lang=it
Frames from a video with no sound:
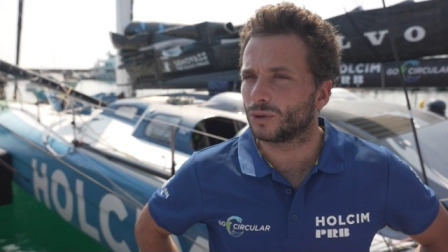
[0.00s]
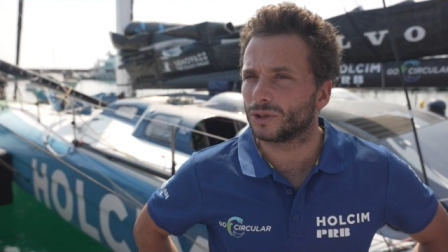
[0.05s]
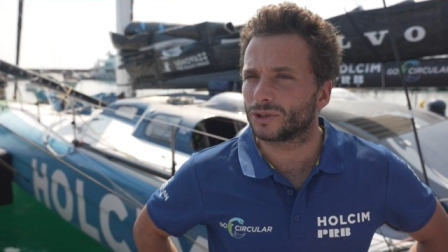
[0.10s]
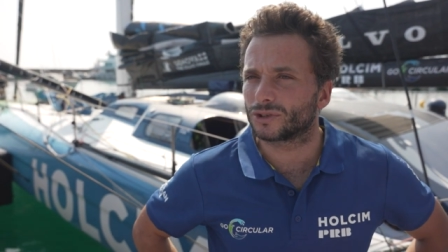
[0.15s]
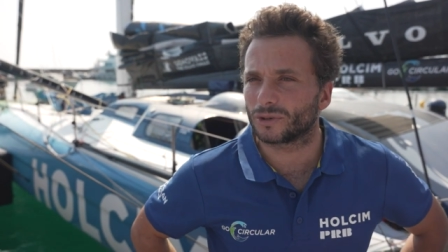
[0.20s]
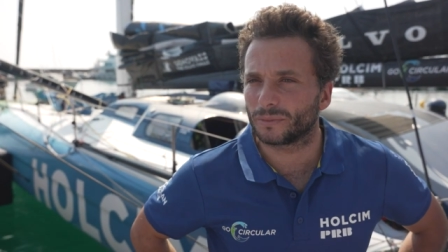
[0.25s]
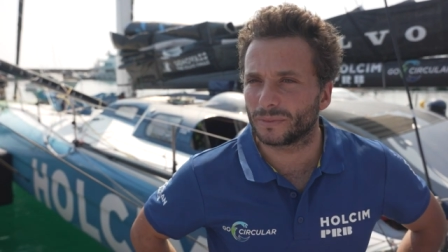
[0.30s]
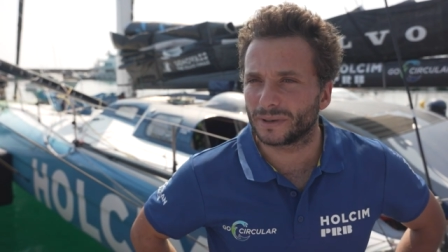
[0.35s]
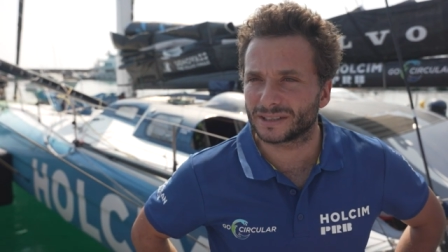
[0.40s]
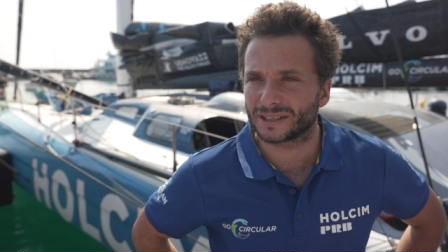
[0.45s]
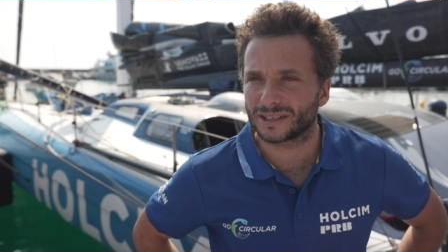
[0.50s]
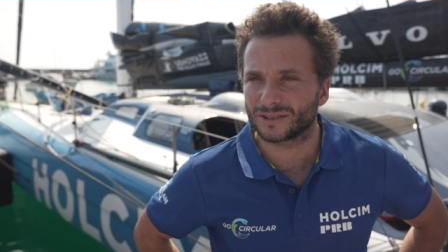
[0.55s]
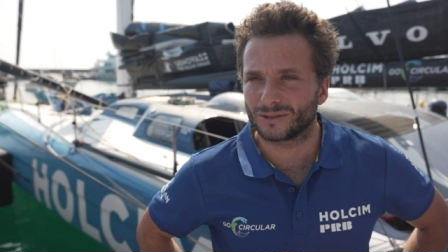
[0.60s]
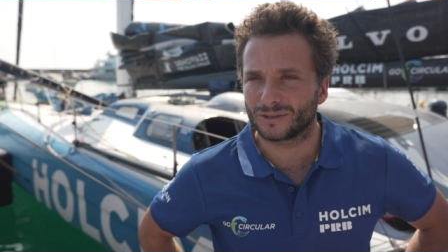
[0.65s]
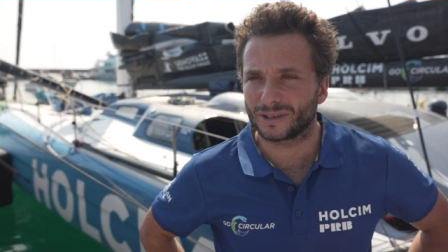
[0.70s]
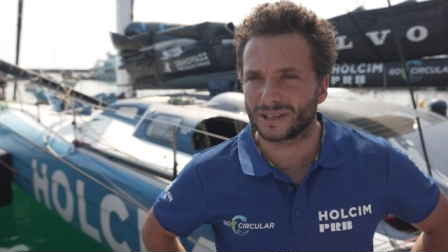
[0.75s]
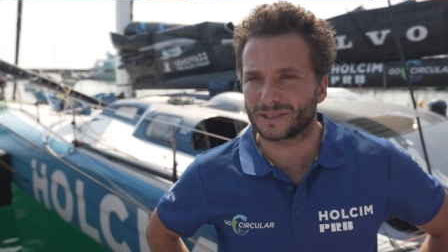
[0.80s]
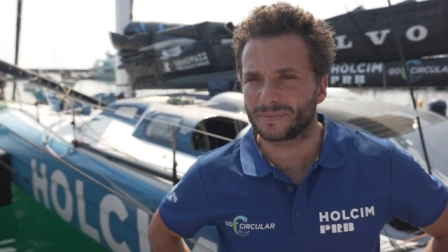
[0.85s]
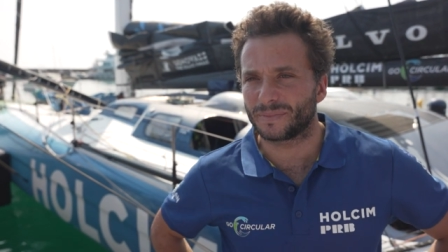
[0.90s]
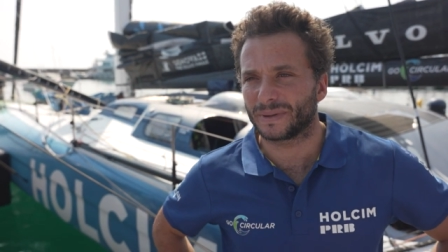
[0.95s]
insomma è stata
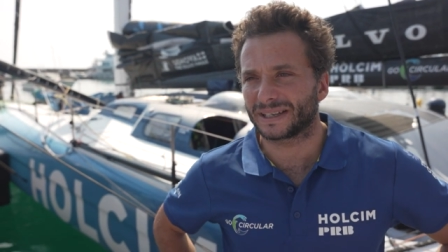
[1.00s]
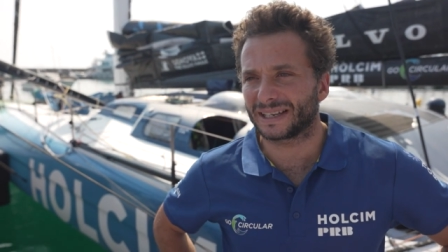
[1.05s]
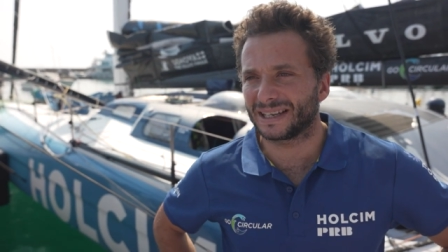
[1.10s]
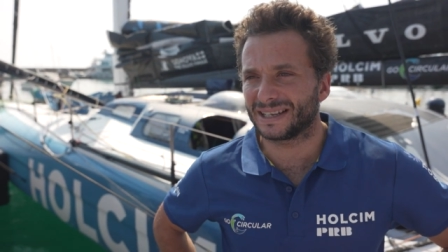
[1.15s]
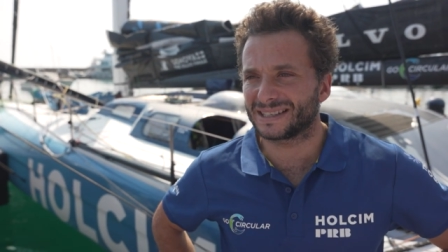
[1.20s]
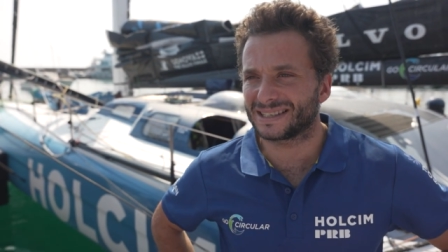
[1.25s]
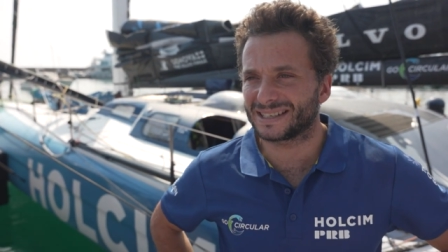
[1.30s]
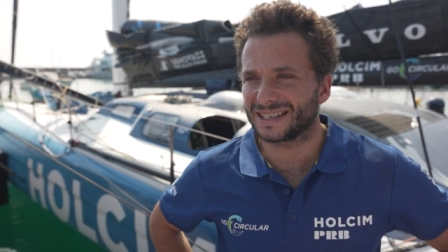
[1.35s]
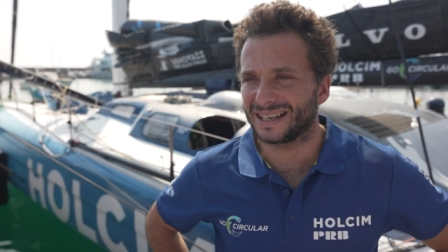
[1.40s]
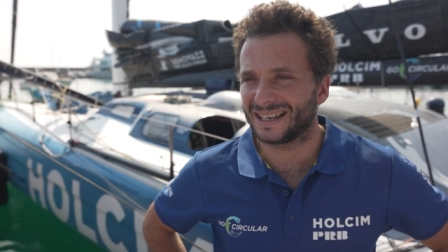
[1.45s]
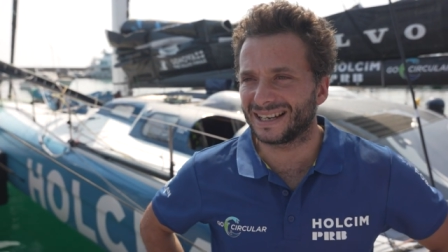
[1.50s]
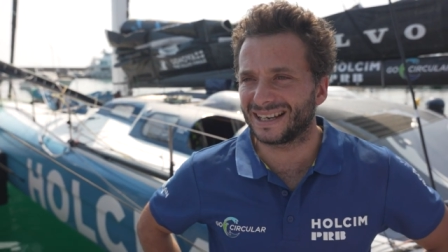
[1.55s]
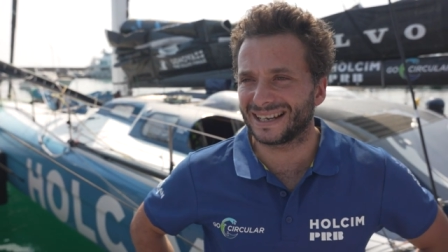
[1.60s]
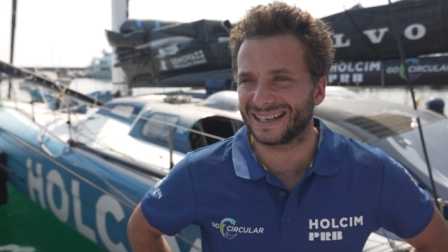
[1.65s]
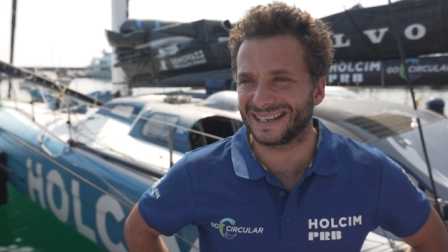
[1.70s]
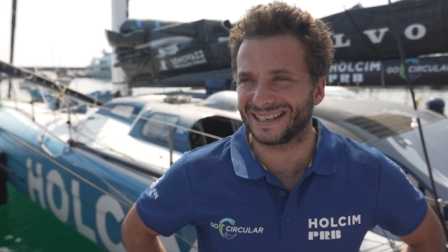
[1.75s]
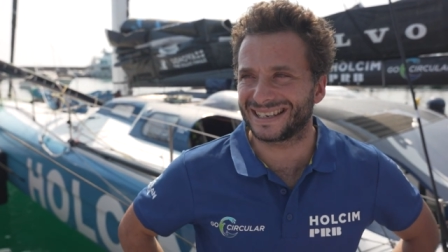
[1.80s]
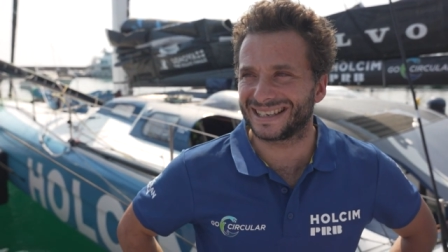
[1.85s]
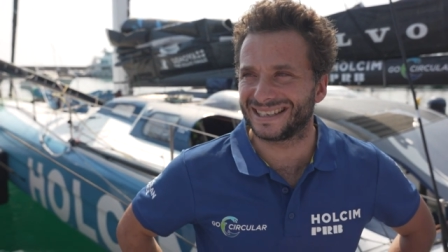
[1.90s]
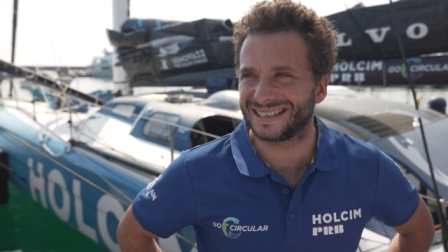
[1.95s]
un'esperienza
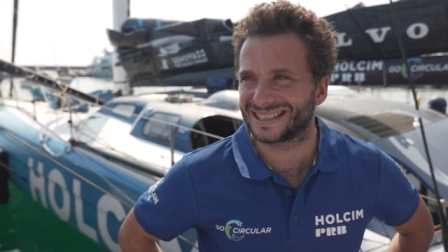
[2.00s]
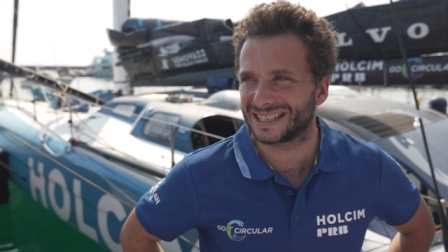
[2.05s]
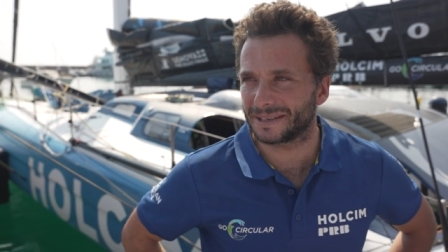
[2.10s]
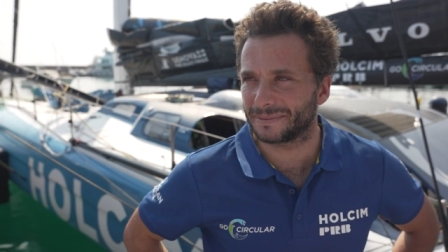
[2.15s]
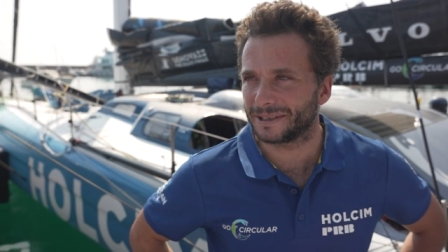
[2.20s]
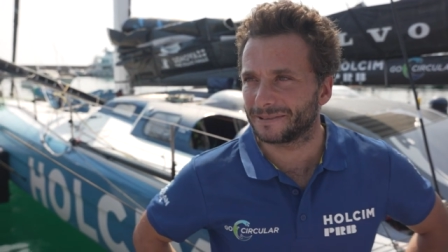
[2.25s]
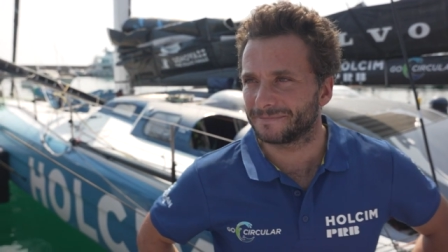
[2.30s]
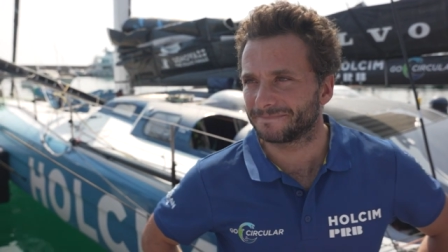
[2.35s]
ricchissima